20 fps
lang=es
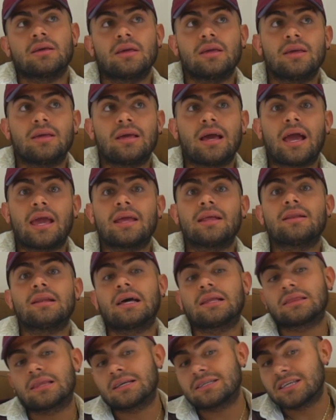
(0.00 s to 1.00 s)
y hay
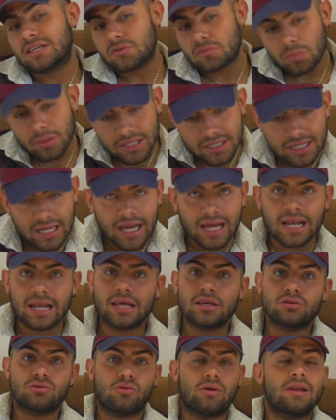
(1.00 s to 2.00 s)
latas
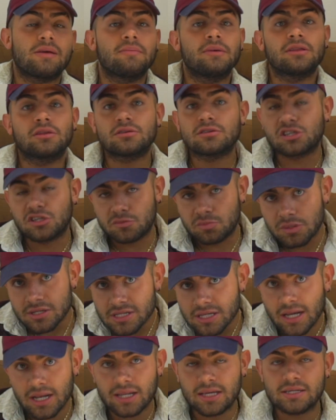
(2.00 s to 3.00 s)
especiales o alimentos
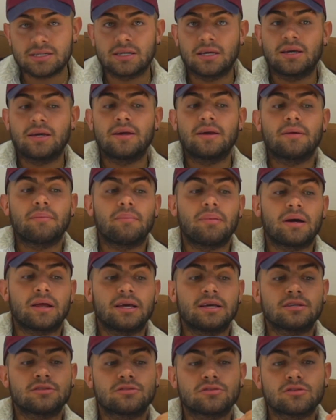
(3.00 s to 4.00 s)
especiales
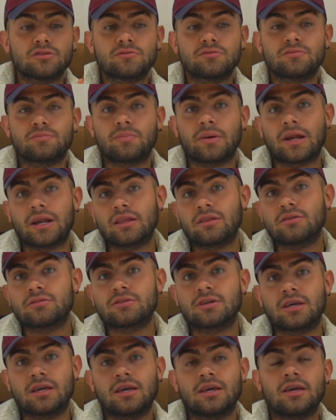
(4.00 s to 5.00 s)
para estos
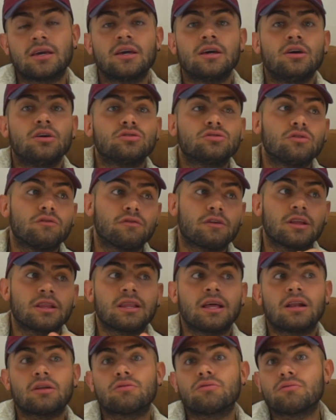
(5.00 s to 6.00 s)
perritos que sufren
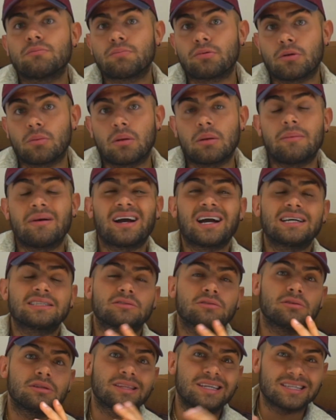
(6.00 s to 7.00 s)
de algún problema
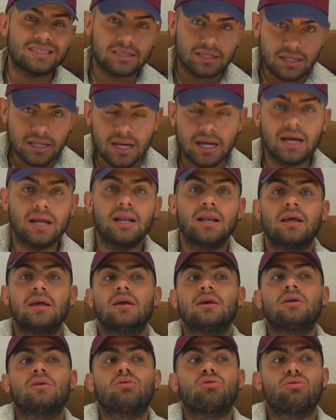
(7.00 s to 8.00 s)
gastrointestinal
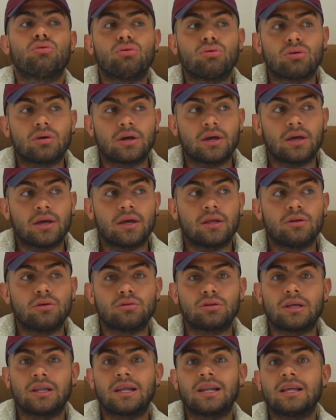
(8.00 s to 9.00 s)
o que
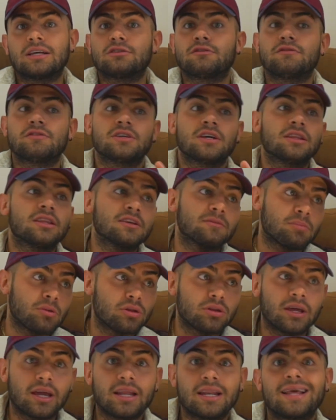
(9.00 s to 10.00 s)
no tienen las suficientes
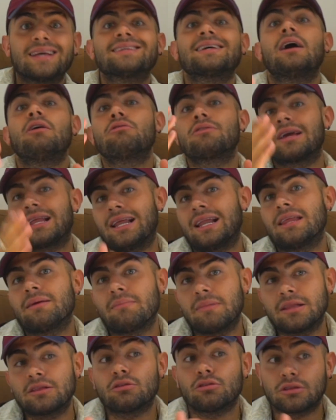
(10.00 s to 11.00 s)
proteínas, aunque el
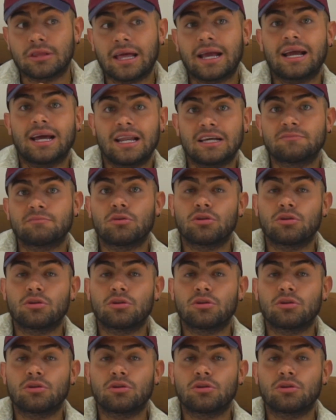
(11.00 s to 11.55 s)
alimento tenga las